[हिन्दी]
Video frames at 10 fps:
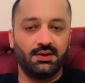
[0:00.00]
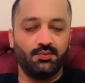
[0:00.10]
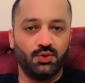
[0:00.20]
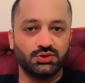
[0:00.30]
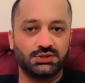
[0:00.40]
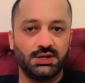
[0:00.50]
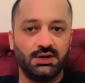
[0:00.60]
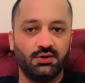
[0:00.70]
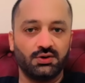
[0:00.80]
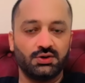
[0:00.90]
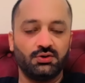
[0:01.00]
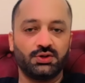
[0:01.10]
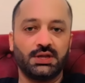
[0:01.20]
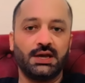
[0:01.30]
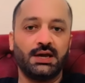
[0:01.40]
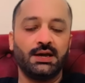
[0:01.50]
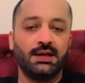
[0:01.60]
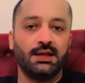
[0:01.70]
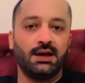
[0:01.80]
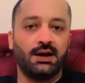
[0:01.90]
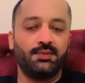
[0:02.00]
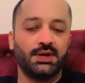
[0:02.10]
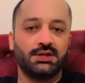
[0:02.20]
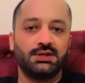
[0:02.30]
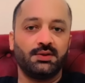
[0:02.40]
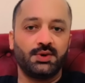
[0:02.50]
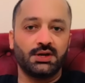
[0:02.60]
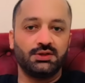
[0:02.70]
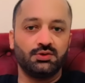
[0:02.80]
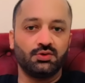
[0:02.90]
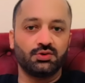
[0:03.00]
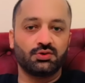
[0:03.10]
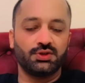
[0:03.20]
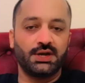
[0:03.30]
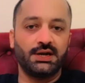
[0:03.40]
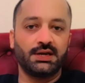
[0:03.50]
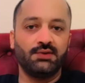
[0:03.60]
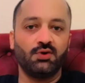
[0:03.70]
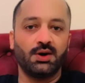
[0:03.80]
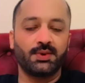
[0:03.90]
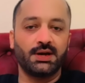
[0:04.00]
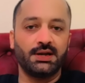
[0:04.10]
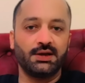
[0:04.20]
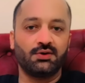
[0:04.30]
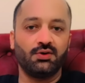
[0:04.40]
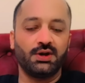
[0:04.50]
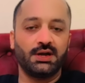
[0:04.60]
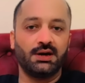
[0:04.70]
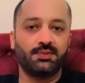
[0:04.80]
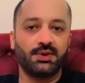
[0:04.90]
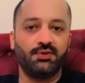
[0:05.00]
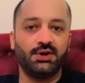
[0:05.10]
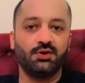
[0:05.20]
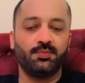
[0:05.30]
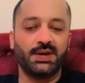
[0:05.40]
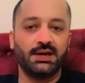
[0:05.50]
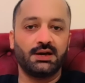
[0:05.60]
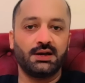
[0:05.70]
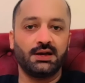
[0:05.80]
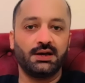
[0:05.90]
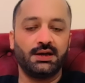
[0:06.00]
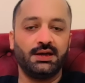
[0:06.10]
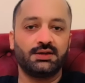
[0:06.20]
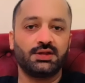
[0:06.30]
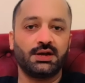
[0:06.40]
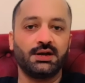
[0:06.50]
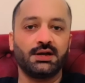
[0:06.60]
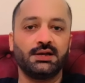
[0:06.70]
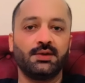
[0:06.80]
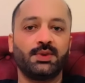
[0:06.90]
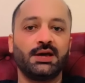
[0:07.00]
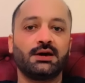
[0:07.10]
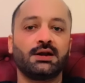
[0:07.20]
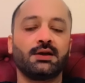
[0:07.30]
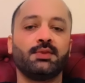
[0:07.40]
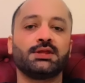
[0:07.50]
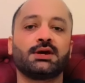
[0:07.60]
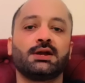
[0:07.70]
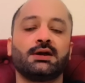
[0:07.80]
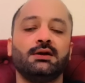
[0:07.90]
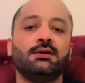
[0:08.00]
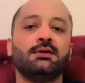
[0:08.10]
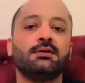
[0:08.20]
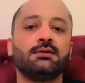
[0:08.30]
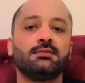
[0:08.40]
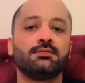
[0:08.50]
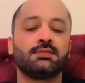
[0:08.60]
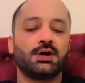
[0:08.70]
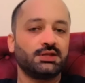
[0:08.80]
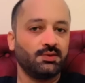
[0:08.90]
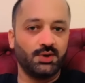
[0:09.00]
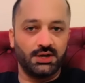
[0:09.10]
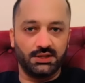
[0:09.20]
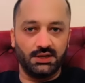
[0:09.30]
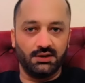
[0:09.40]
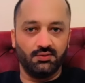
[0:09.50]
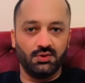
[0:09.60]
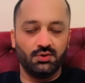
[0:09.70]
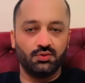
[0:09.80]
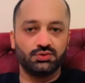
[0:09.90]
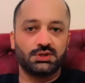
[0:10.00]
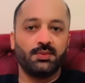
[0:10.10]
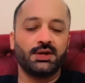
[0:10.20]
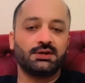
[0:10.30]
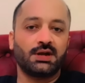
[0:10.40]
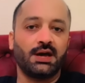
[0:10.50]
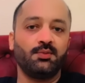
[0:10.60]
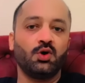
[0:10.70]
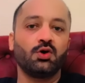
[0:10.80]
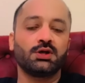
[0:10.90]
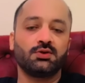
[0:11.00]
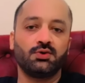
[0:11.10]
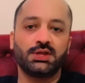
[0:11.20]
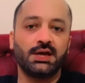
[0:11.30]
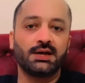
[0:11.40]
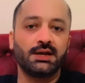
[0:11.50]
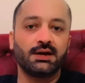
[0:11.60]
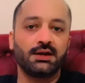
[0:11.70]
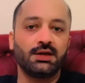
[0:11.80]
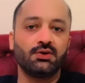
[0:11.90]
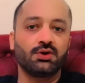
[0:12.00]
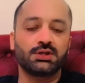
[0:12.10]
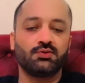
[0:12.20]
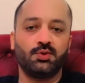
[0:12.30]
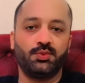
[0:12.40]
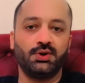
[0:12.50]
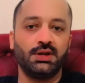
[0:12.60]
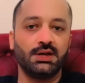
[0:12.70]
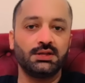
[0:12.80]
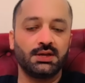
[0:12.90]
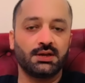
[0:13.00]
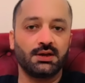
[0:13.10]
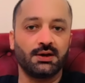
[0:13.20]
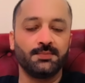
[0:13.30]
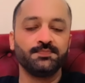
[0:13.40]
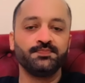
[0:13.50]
मोस्टली लोग जो होते हैं आपने किसी अपने किसी दोस्त को सेंड की वो आपका लिंक खोलेगा आपकी वीडियो प्ले करेगा एक सेकंड के लिए प्ले करके बंद करके ख़त्म कर देगा वो उसके बाद टाइम होगा तो वो देख लेगा नहीं होगा तो वो पूरी नहीं देखेगा